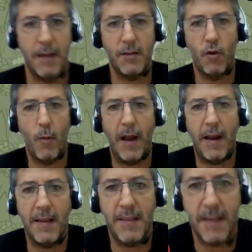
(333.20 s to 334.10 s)
sobre la
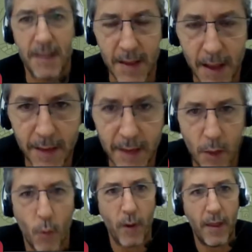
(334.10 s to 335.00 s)
necesidad de
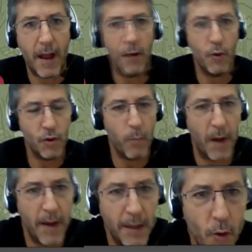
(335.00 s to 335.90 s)
cuidar nuestro
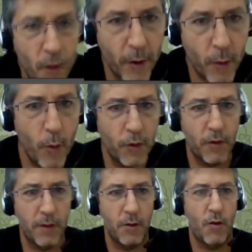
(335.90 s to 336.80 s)
planeta y los
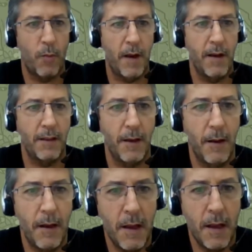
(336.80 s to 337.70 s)
recursos de nuestro planeta.
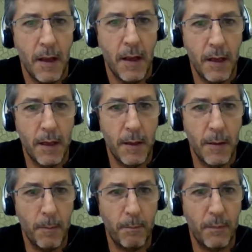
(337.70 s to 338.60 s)

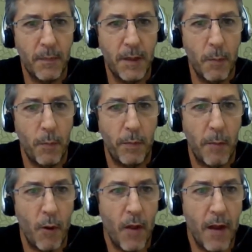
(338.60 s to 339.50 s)
Em, te,
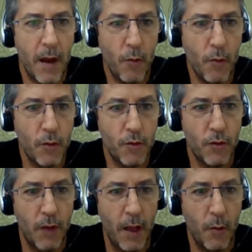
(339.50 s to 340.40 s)
puedo dar
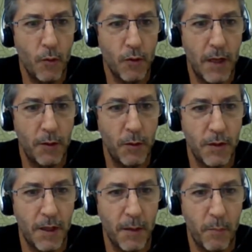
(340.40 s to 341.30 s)
algunos, algunos datos
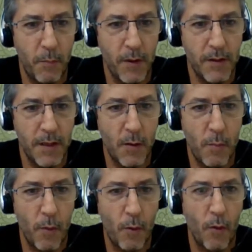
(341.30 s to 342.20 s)
que pueden ser un
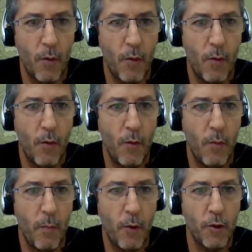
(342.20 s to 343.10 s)
poco, un
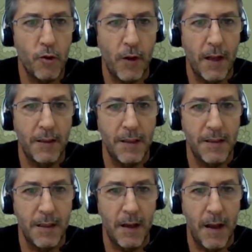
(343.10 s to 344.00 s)
poco
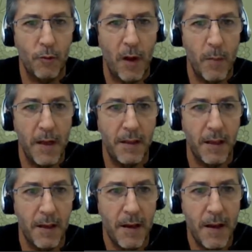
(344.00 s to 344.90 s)
chocantes. actualmente,